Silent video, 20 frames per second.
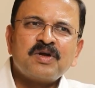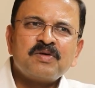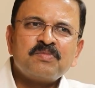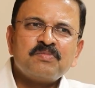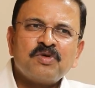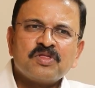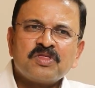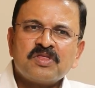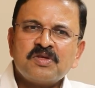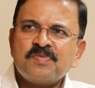మనం
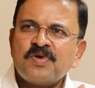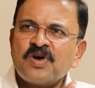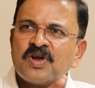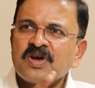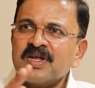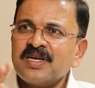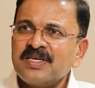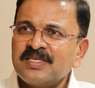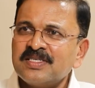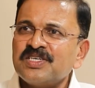మొత్తం
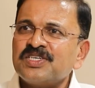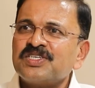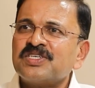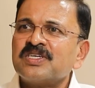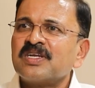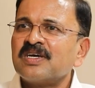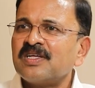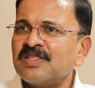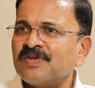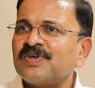
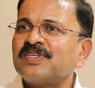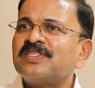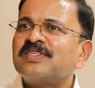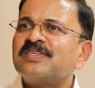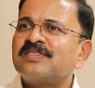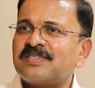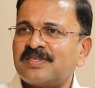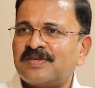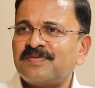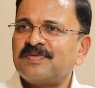ఆర్గనైజేషన్కి అది
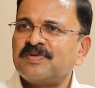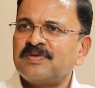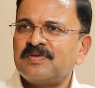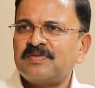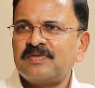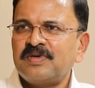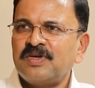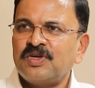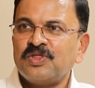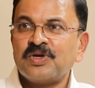వర్తించలేదు
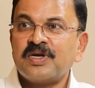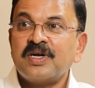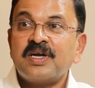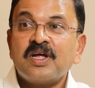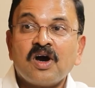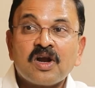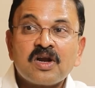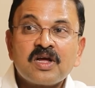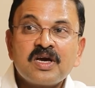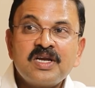
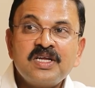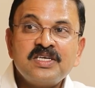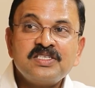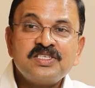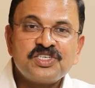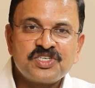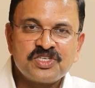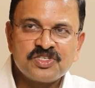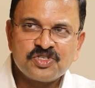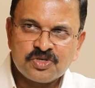ఎందుకంటే
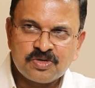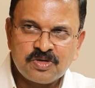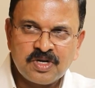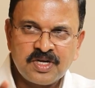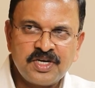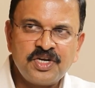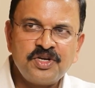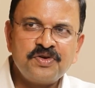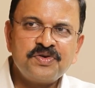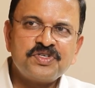ఆర్గనైజేషన్స్ hmm.
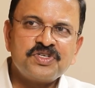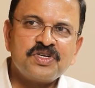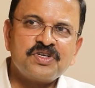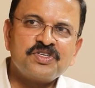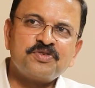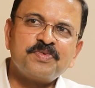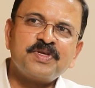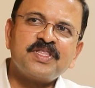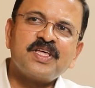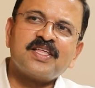కూడా
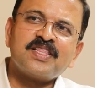ఇండివిజువల్స్ మీద